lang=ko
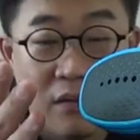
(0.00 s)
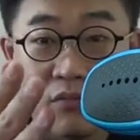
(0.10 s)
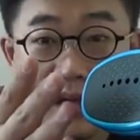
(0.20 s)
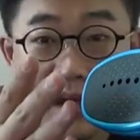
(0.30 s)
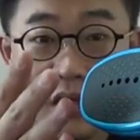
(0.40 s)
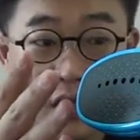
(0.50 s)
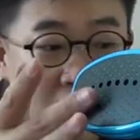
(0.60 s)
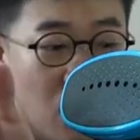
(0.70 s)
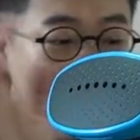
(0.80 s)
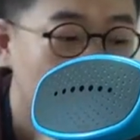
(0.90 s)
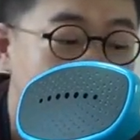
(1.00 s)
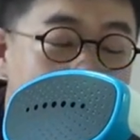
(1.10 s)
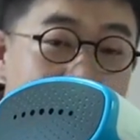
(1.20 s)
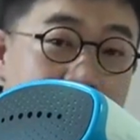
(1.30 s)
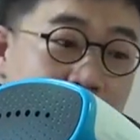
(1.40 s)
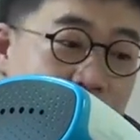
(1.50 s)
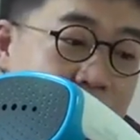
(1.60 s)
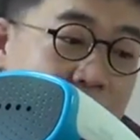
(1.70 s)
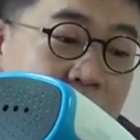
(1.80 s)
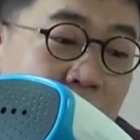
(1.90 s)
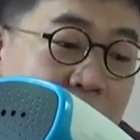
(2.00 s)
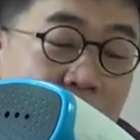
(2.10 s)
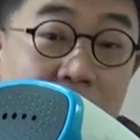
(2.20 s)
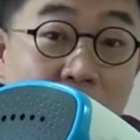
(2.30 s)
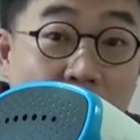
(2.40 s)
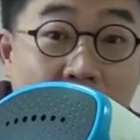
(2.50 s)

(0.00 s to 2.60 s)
때문에 훨씬 물맺힘 현상이